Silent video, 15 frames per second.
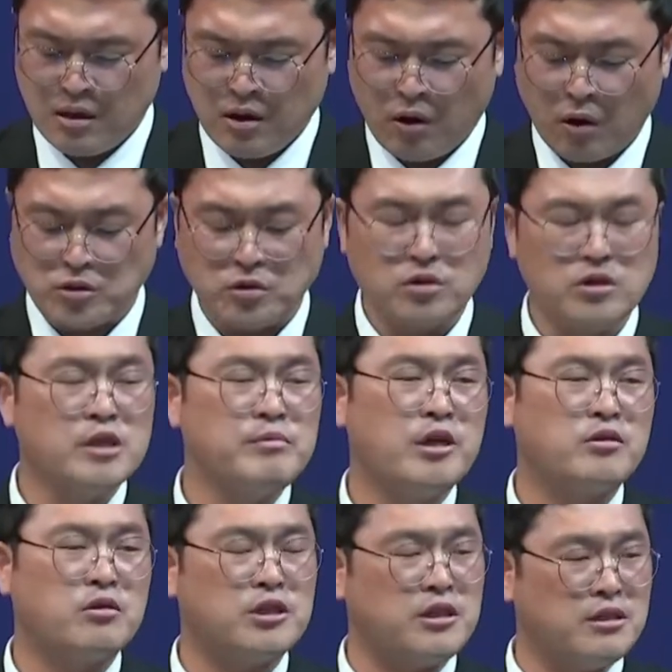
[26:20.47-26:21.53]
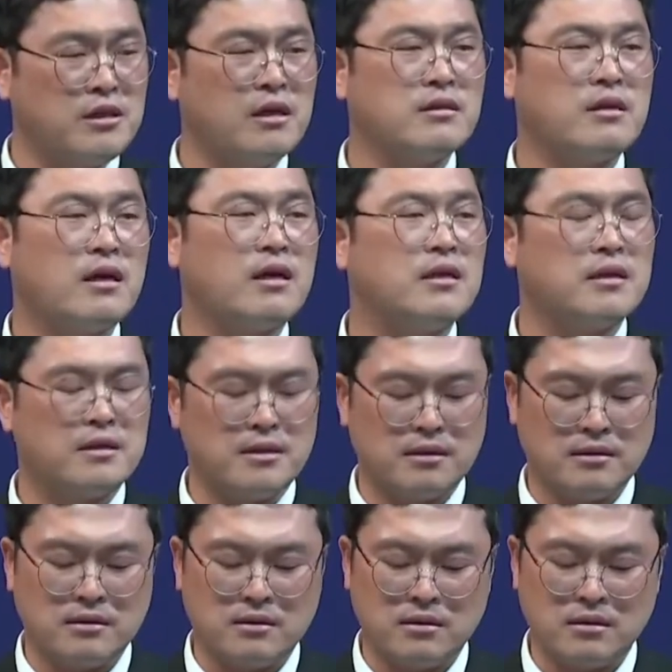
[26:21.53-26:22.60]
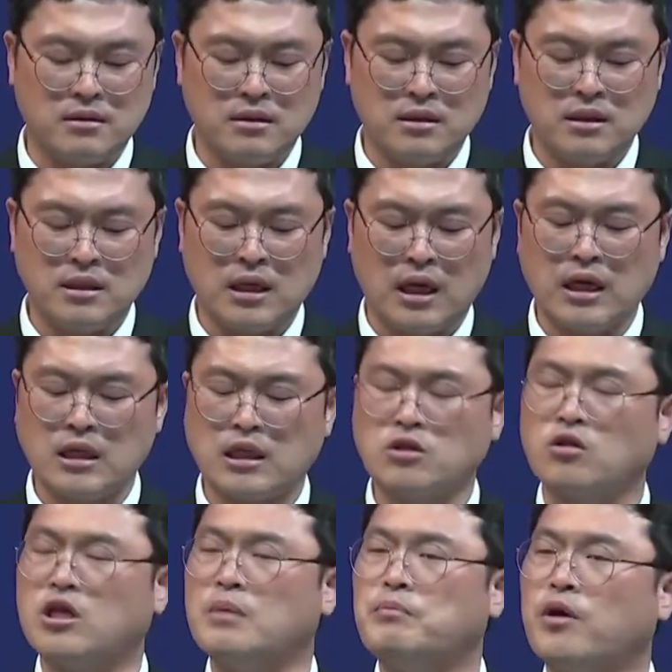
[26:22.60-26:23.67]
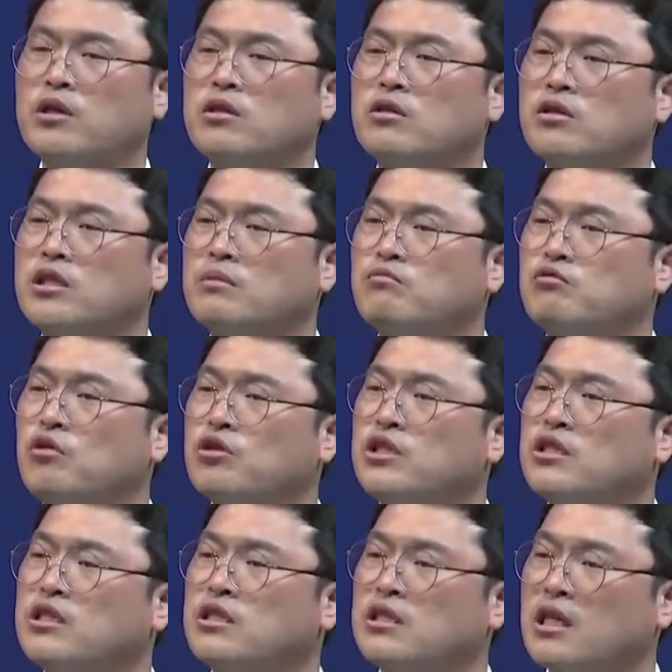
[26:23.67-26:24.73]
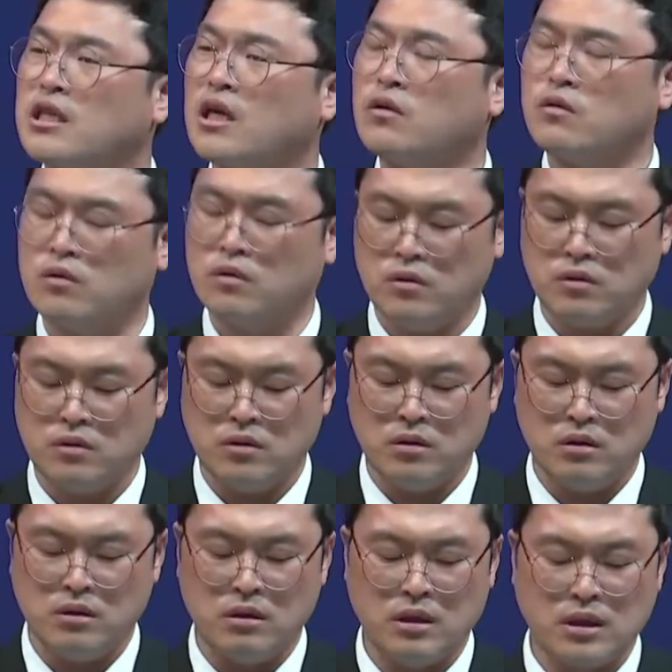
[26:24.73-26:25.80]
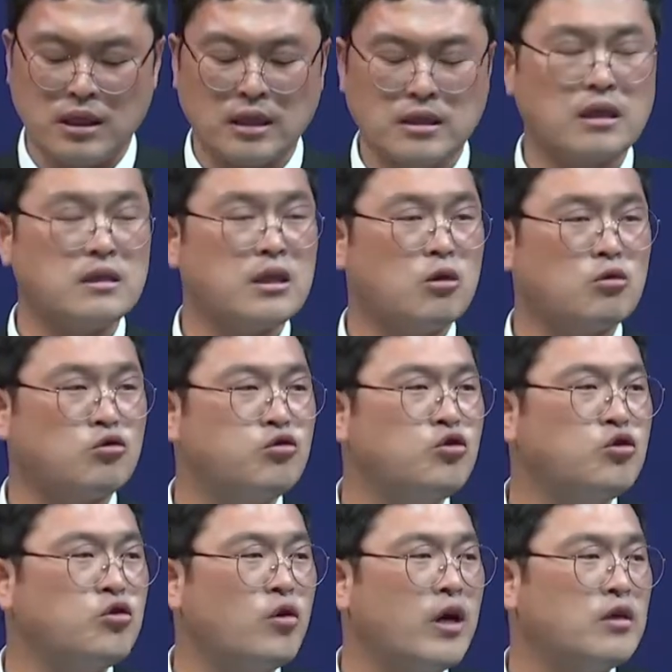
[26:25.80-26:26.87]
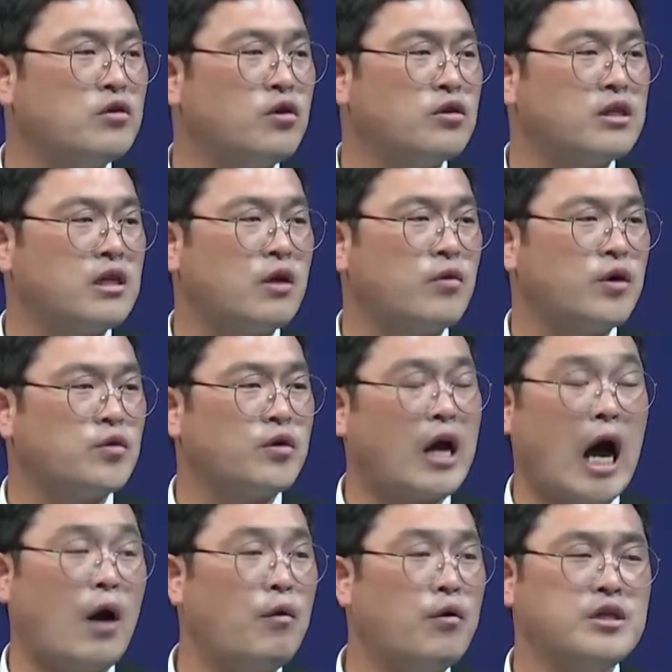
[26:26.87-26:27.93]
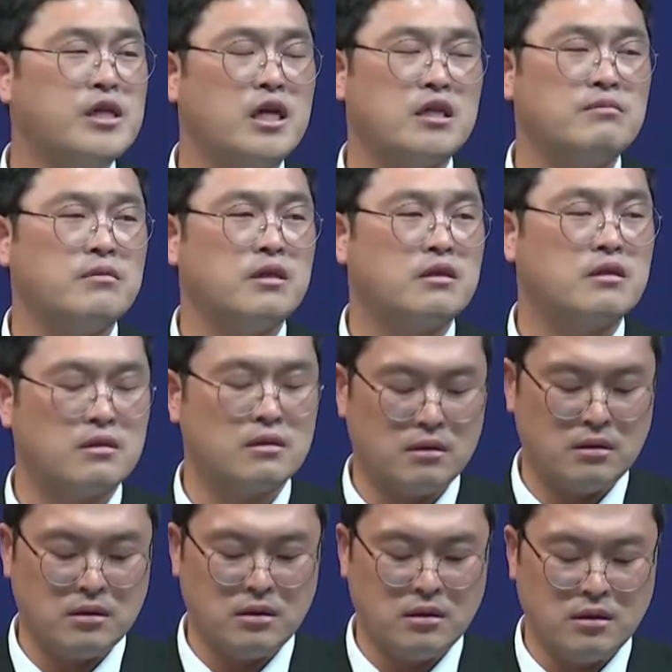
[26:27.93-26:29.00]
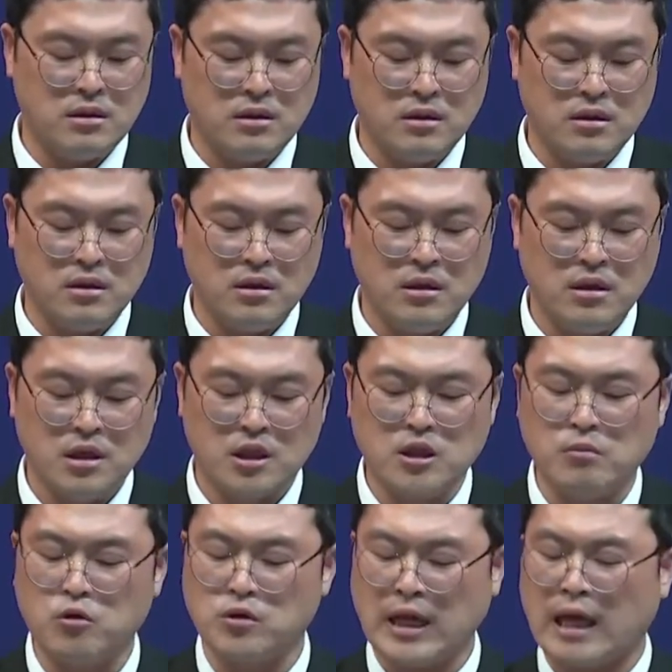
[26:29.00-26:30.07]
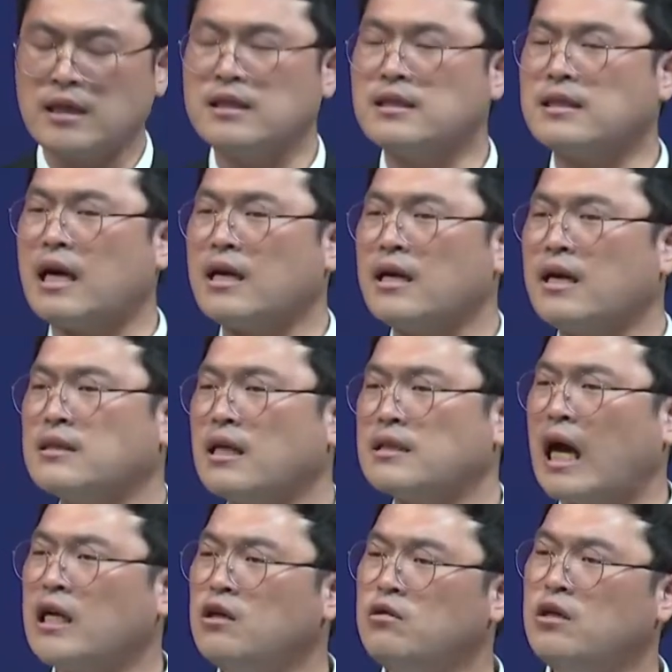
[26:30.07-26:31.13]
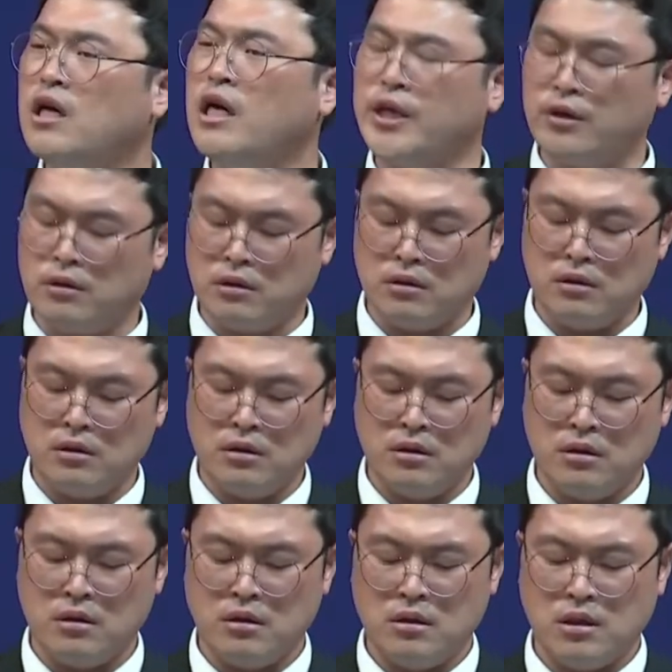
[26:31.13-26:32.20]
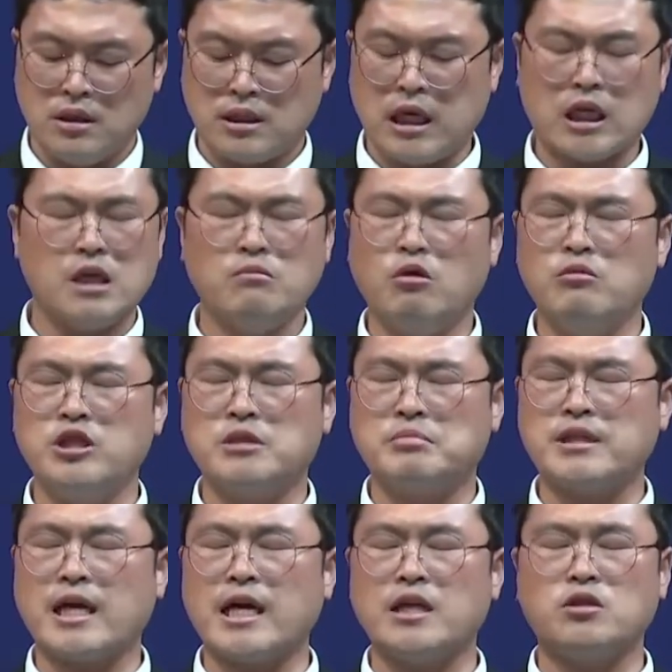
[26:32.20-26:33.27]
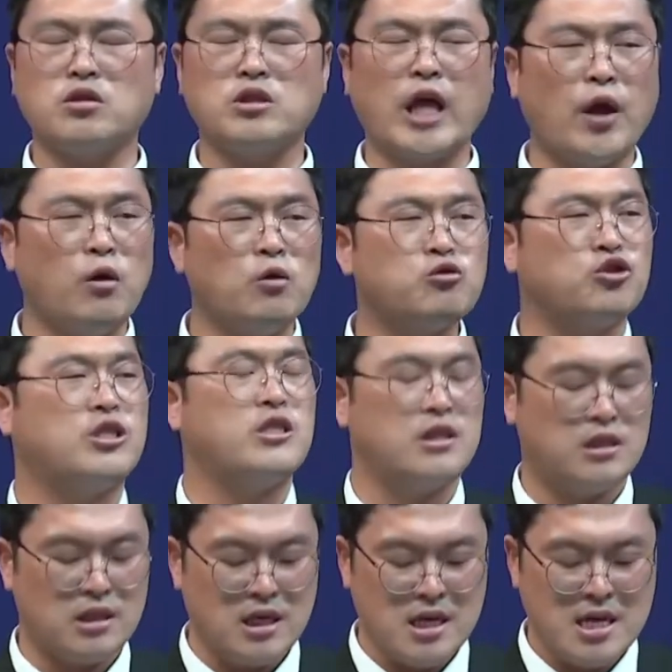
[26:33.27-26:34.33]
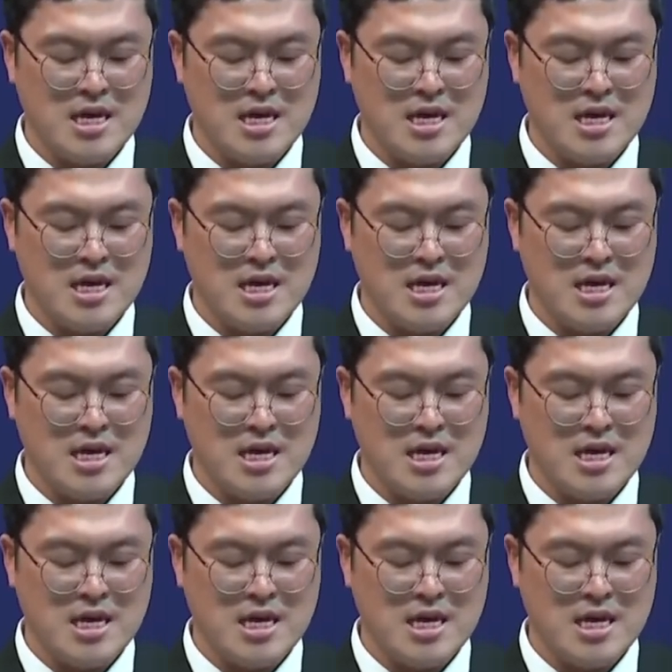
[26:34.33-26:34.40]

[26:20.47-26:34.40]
어떤 의미에서 신앙생활이란 하나님께서 기뻐하는 것이 무엇인지 깨닫고 깨달은 대로 순종하는 것이라고 해도 가언이 아닙니다. 그러므로 나를 사랑하사 나를 위하여 자기 몸을 십자가에서 내어 주신